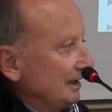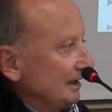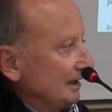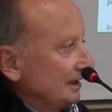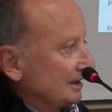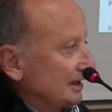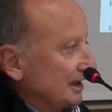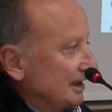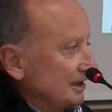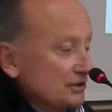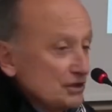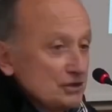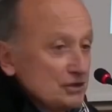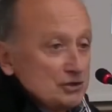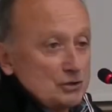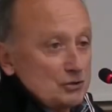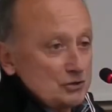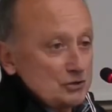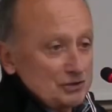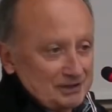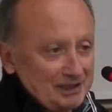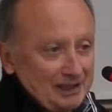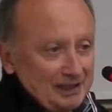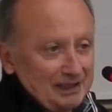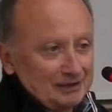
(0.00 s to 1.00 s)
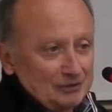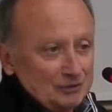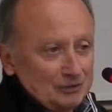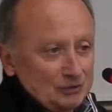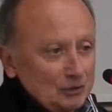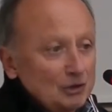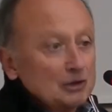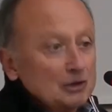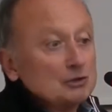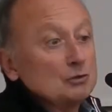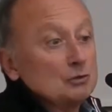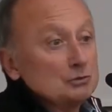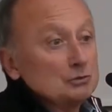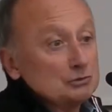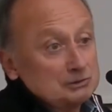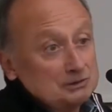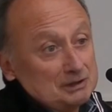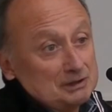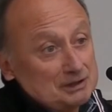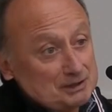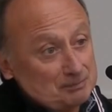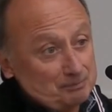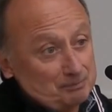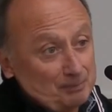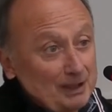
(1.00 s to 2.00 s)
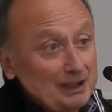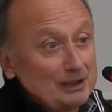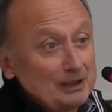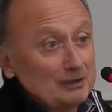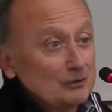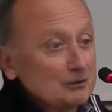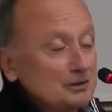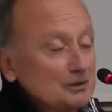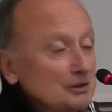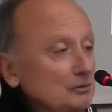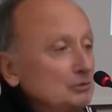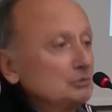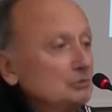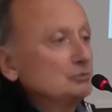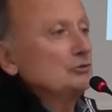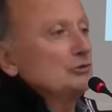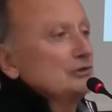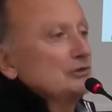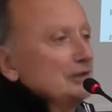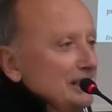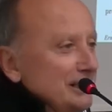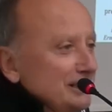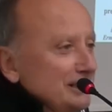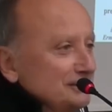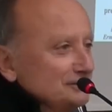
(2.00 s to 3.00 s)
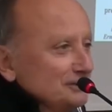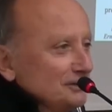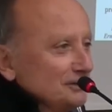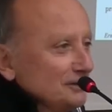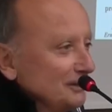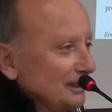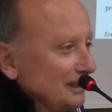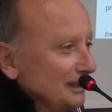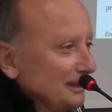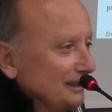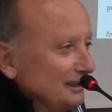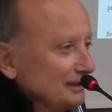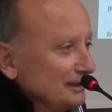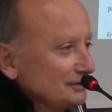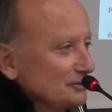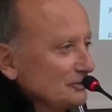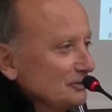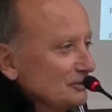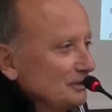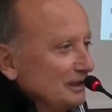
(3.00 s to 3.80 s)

che ci sostengono e spero che continueranno a,